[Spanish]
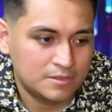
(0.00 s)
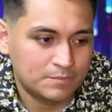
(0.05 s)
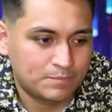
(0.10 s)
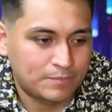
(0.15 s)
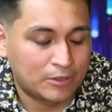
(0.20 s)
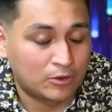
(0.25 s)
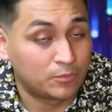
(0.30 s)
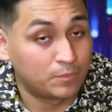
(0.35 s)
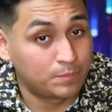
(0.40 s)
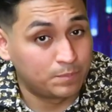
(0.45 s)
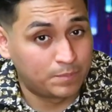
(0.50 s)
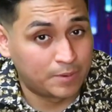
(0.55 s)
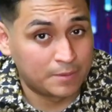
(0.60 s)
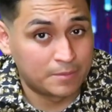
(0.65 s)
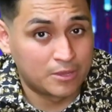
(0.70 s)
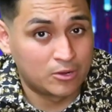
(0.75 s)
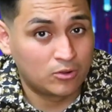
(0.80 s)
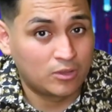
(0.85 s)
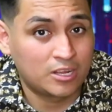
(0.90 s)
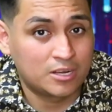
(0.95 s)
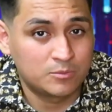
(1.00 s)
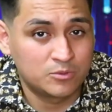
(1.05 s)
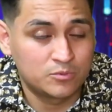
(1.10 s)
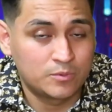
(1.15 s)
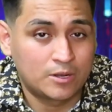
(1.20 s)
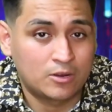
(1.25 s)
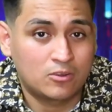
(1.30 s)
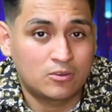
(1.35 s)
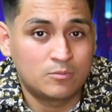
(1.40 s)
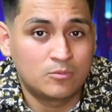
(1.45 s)
pero primero queremos
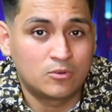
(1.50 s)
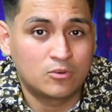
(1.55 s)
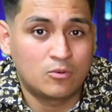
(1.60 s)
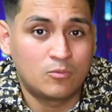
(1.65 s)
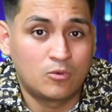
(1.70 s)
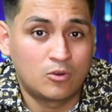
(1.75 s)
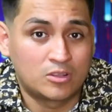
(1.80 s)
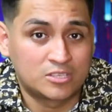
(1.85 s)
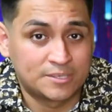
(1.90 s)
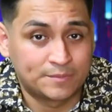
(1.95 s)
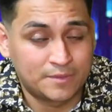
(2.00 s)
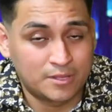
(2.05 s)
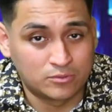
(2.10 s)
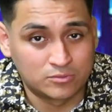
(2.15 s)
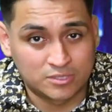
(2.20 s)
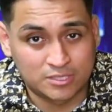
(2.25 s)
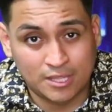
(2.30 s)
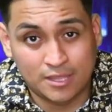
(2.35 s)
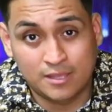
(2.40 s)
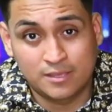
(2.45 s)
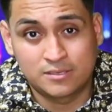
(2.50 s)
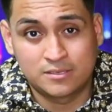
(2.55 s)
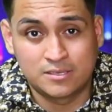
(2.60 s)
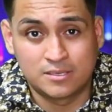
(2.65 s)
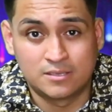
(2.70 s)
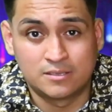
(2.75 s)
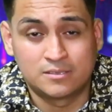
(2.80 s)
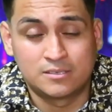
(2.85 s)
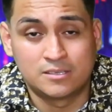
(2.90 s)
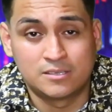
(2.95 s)
ver cómo, cómo lo aceptan ustedes.
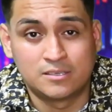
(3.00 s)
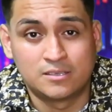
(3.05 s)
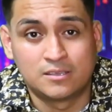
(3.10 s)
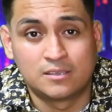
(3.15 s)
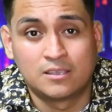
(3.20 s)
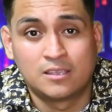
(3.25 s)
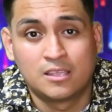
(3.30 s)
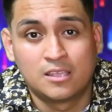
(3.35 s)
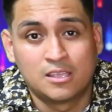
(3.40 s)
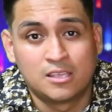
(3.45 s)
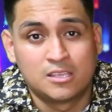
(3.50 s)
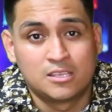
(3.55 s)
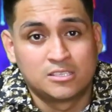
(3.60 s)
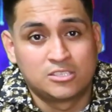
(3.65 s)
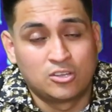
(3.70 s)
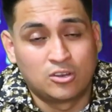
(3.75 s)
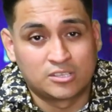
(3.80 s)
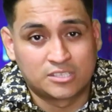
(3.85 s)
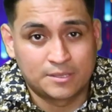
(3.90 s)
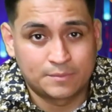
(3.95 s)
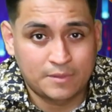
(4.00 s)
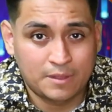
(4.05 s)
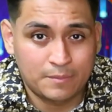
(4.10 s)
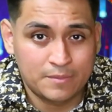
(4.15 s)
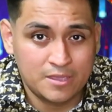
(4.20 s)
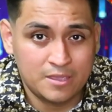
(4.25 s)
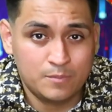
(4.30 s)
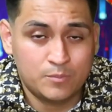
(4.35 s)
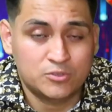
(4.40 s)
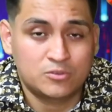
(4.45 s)
y si, lo aceptan
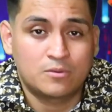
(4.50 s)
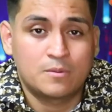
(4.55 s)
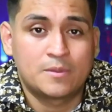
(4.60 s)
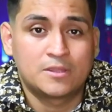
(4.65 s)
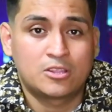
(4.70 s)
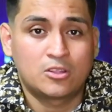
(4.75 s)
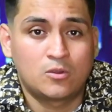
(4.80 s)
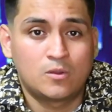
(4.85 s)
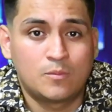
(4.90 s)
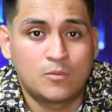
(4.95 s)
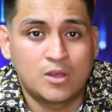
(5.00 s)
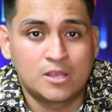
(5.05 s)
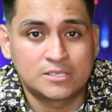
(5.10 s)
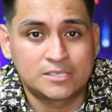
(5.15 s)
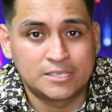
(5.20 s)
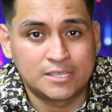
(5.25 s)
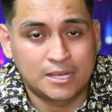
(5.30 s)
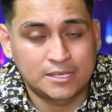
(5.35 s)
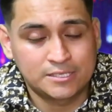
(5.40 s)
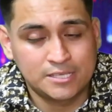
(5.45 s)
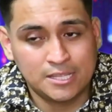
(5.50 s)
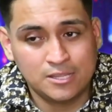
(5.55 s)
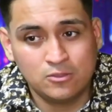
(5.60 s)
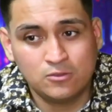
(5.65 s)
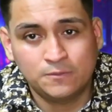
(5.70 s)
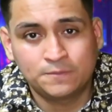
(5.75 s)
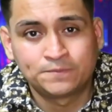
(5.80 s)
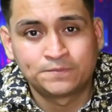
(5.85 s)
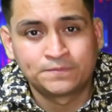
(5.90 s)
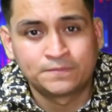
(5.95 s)
bien, pues obviamente lo vamos a seguir
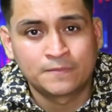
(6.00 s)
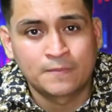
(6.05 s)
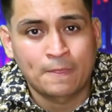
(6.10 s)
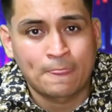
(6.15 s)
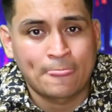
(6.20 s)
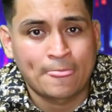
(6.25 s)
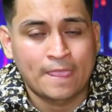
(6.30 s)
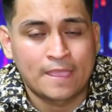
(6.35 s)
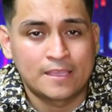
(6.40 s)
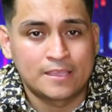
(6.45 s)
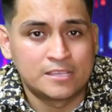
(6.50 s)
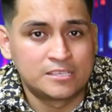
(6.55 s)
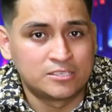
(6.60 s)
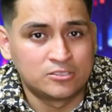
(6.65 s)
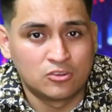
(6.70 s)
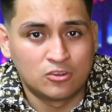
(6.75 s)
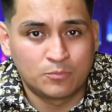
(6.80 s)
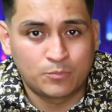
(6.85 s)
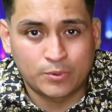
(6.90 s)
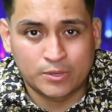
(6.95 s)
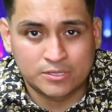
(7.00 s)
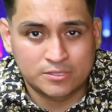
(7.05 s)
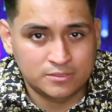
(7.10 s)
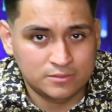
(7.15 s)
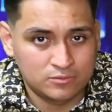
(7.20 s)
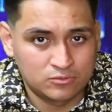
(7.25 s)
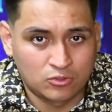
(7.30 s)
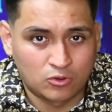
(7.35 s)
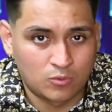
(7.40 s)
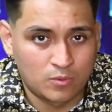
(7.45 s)
haciendo. Y si no, pues
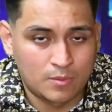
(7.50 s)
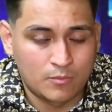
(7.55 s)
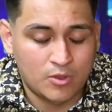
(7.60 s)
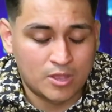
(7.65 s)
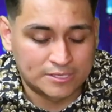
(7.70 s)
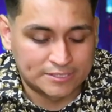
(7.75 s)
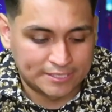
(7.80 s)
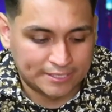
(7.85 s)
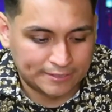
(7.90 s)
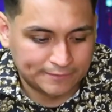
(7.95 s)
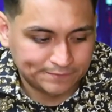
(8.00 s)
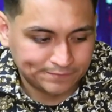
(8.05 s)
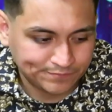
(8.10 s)
no lo vamos a hacer.